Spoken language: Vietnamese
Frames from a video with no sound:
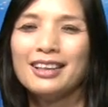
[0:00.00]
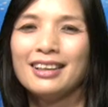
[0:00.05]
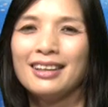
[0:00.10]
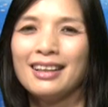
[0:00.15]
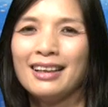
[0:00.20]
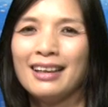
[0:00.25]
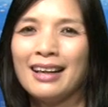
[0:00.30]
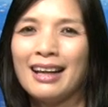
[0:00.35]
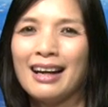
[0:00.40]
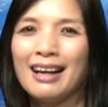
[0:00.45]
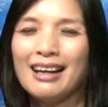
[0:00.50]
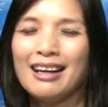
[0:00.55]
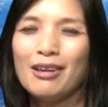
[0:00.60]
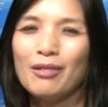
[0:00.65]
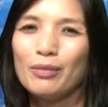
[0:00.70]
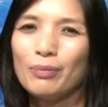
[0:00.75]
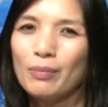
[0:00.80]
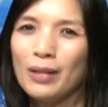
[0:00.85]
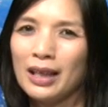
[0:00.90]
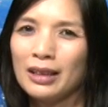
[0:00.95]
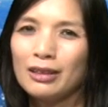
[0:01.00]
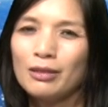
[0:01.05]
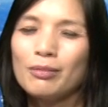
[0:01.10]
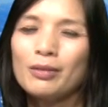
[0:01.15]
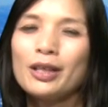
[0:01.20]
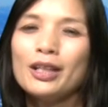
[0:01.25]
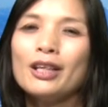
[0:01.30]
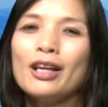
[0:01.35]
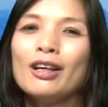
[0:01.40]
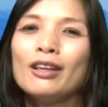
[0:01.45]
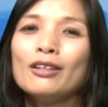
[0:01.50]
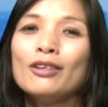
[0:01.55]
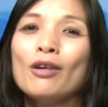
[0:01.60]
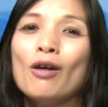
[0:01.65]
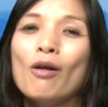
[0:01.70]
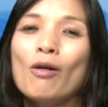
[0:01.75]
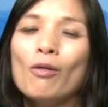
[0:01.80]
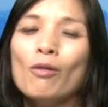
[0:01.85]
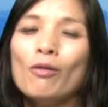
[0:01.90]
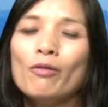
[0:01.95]
Thành ra mà trong khi Ấn
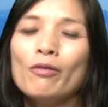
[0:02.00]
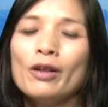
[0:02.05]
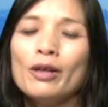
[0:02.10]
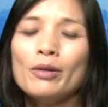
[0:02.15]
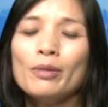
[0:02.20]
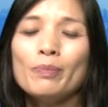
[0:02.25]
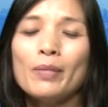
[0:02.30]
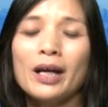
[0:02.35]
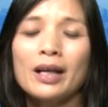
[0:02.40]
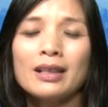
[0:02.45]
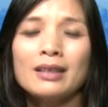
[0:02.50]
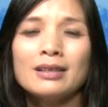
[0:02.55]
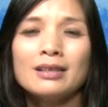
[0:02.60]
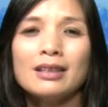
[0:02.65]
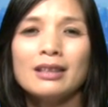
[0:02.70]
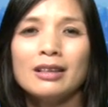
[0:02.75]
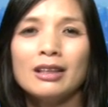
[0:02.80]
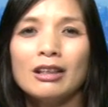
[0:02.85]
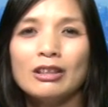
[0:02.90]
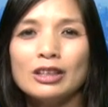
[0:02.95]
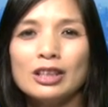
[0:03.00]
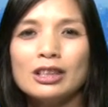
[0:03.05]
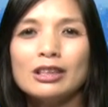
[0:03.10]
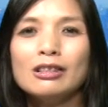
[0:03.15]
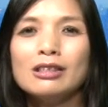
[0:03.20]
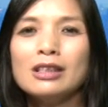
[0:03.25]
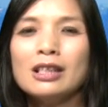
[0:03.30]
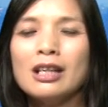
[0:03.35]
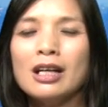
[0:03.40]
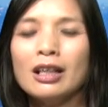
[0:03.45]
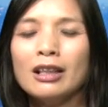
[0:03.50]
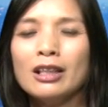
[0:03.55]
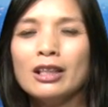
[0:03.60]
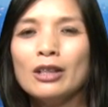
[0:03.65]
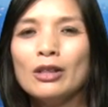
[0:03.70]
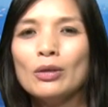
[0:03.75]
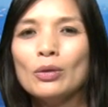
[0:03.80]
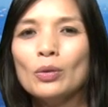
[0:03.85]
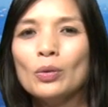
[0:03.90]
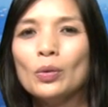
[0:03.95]
Độ với Pakistan hồi xưa giờ
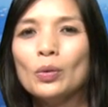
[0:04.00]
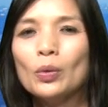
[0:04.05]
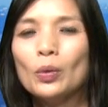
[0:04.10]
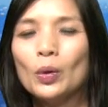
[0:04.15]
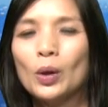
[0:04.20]
đều uh,